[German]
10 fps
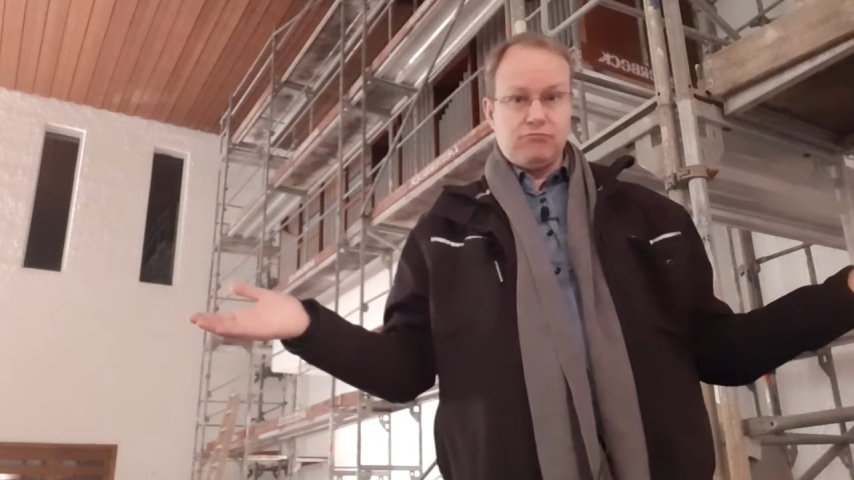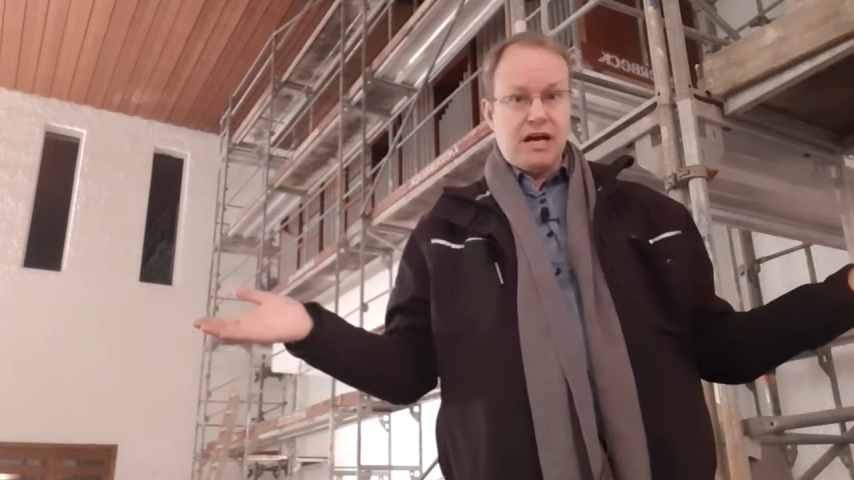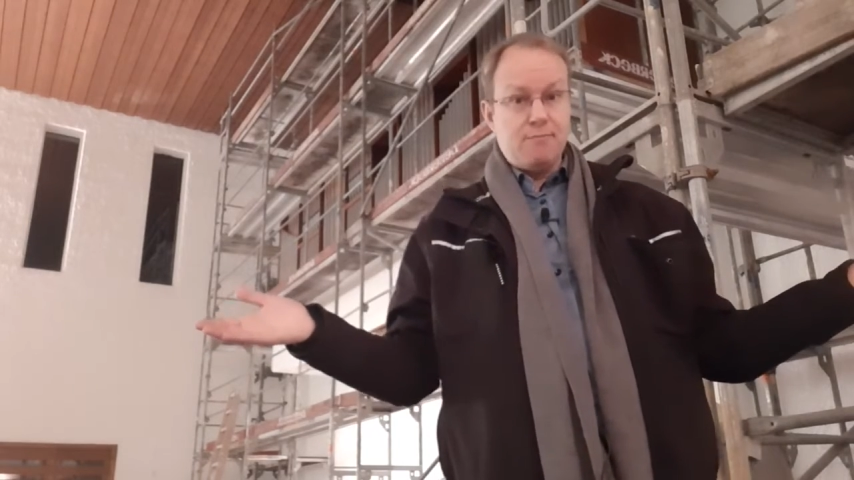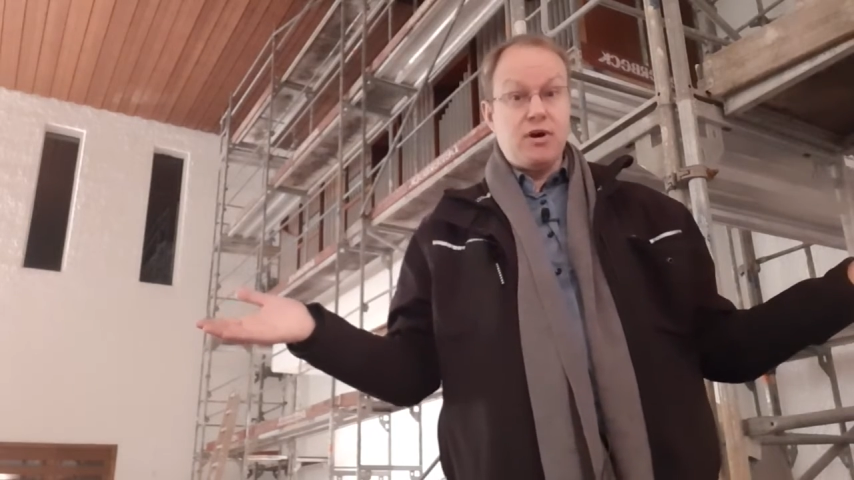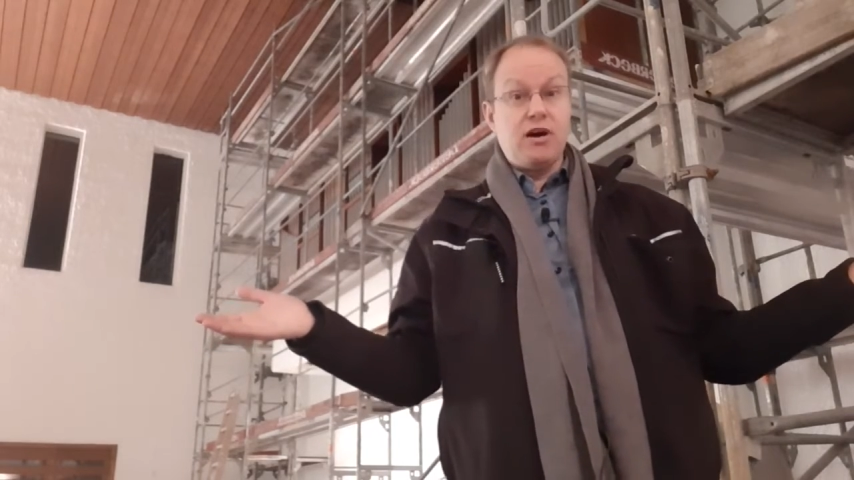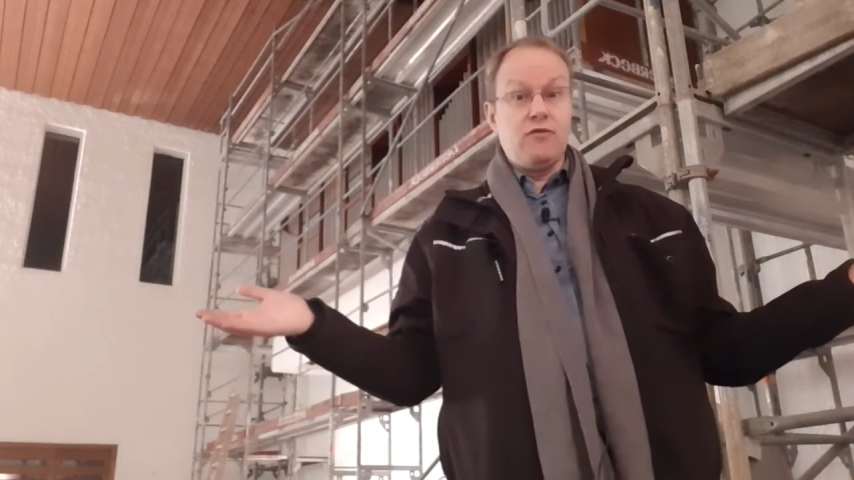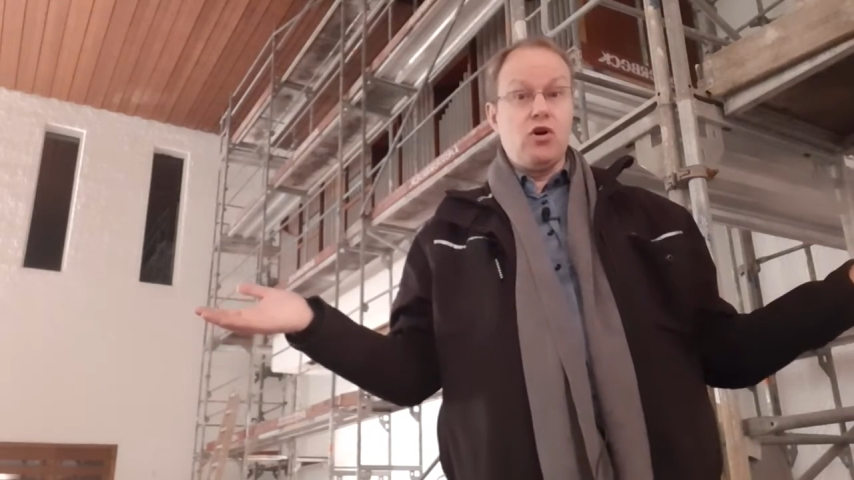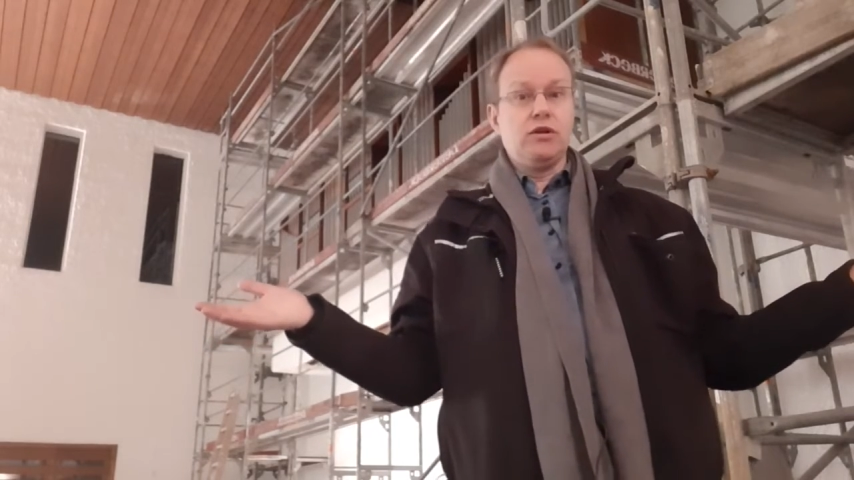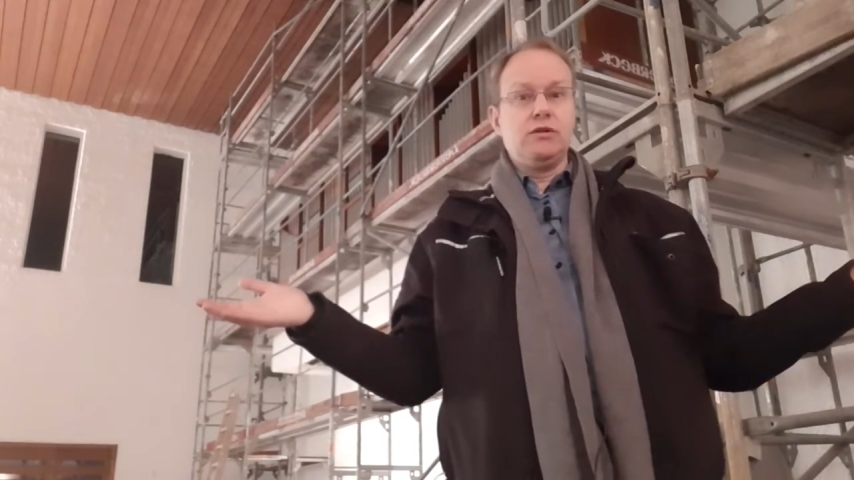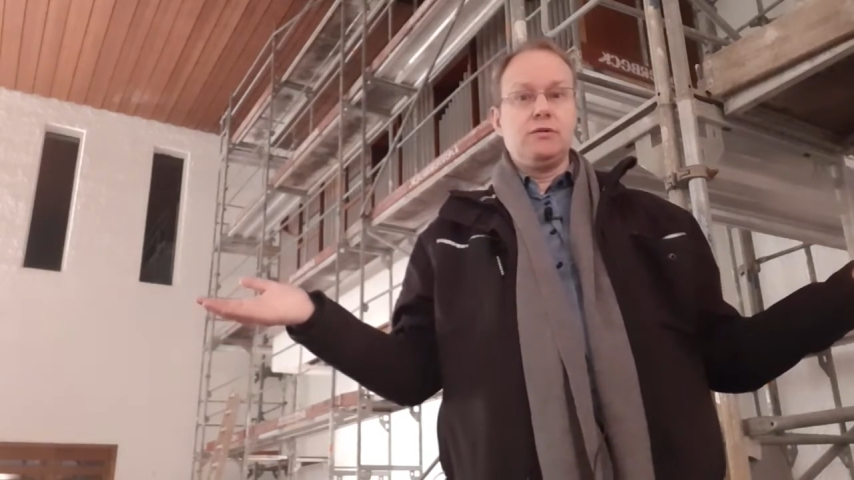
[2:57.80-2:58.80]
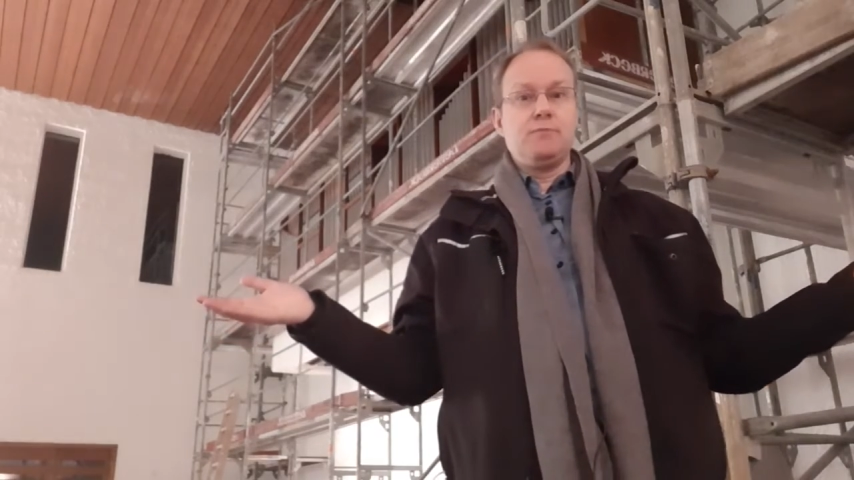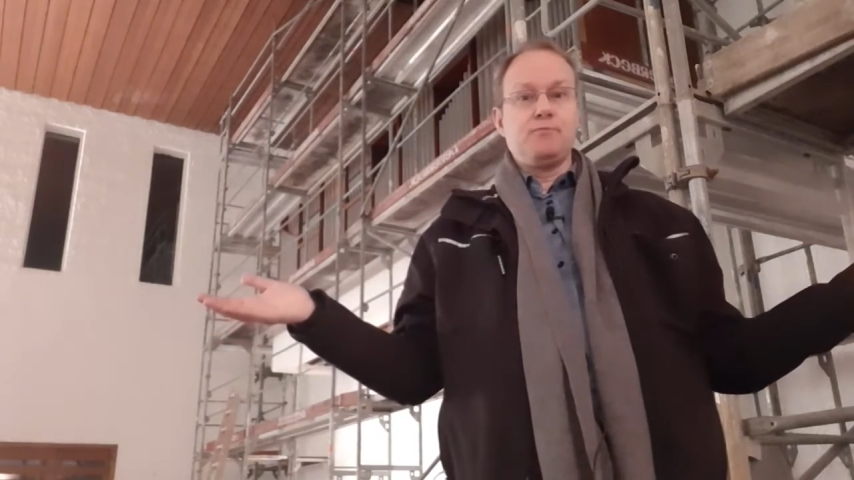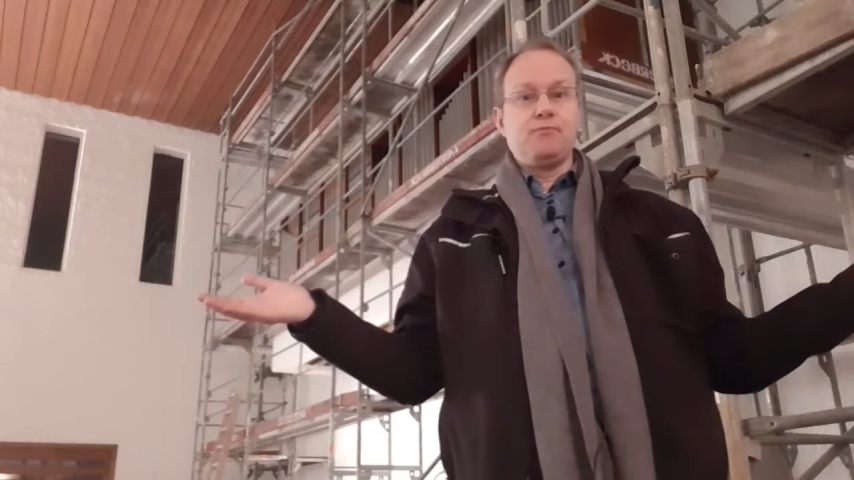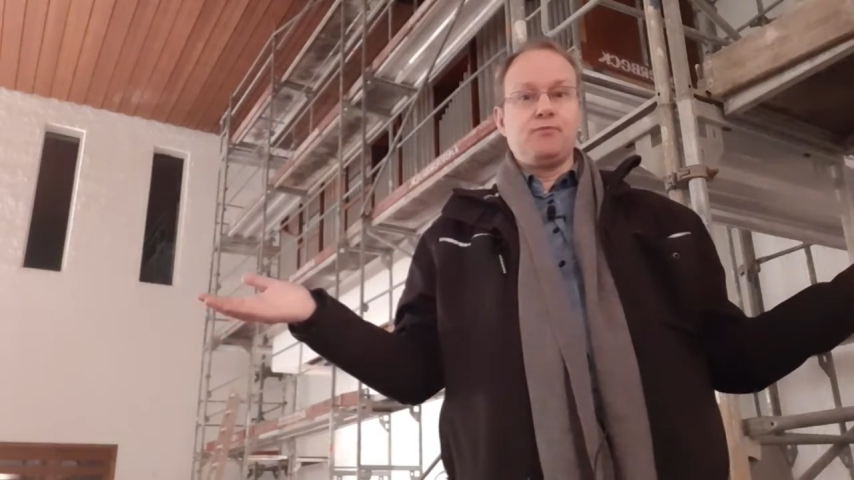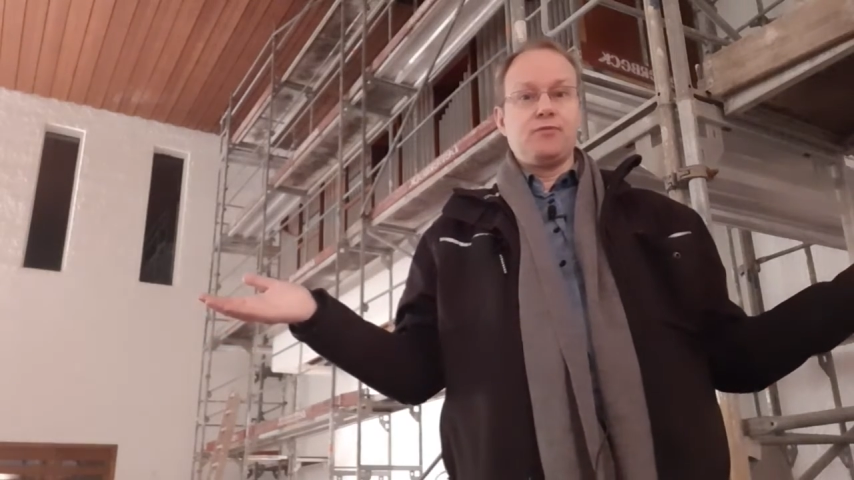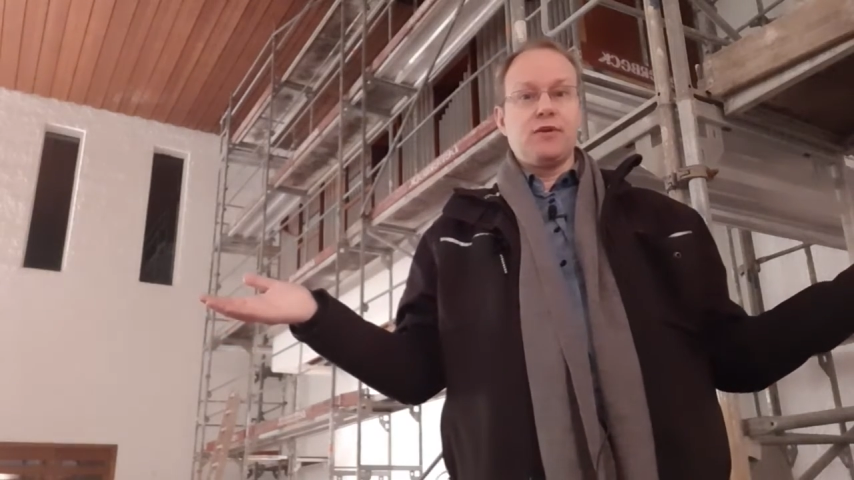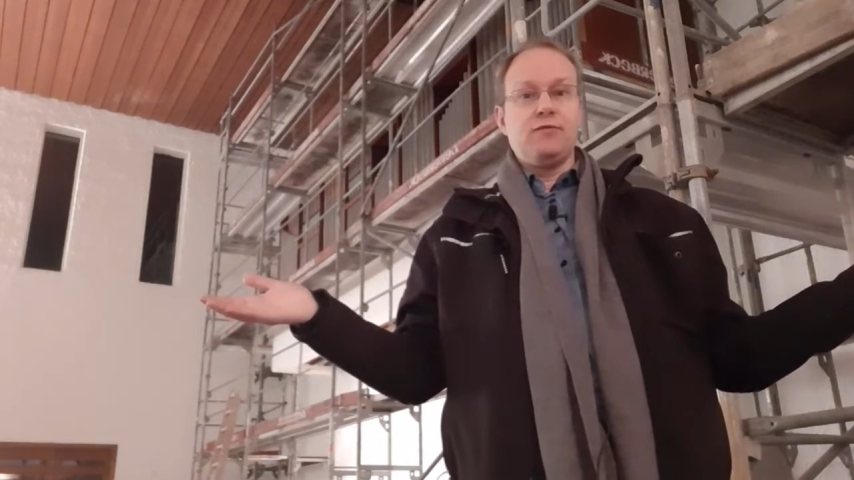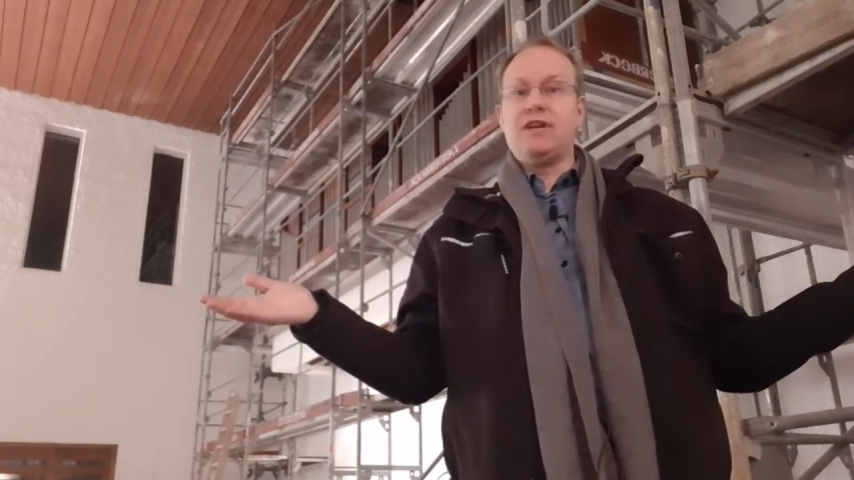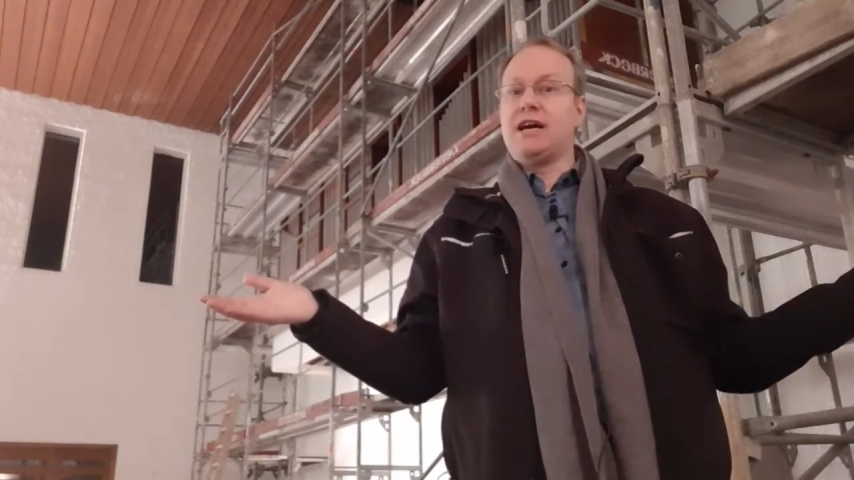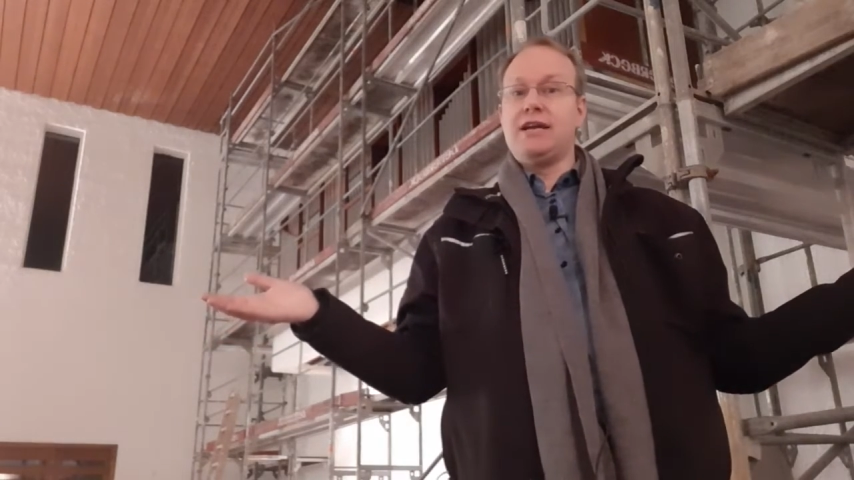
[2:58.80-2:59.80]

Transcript: ein paar Wochen wieder